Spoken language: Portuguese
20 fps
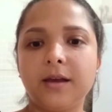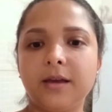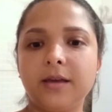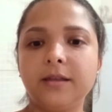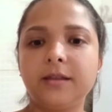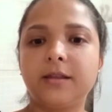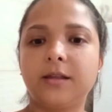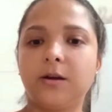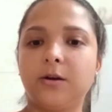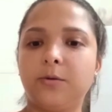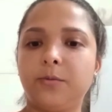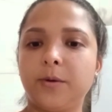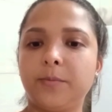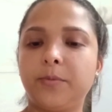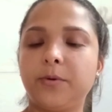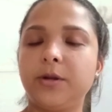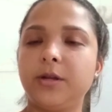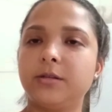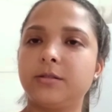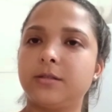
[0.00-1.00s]
Então, é
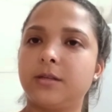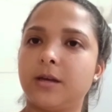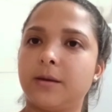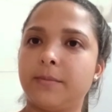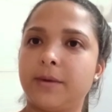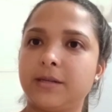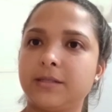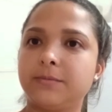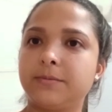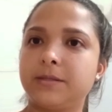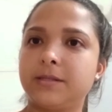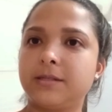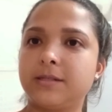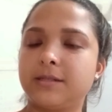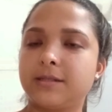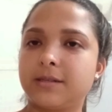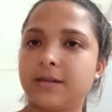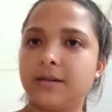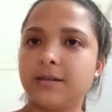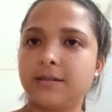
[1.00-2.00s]
por isso que a massa precisa
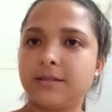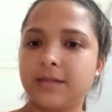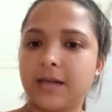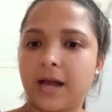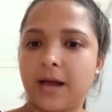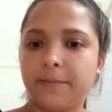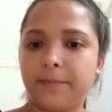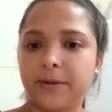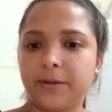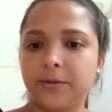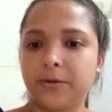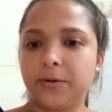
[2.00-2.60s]
descansar, para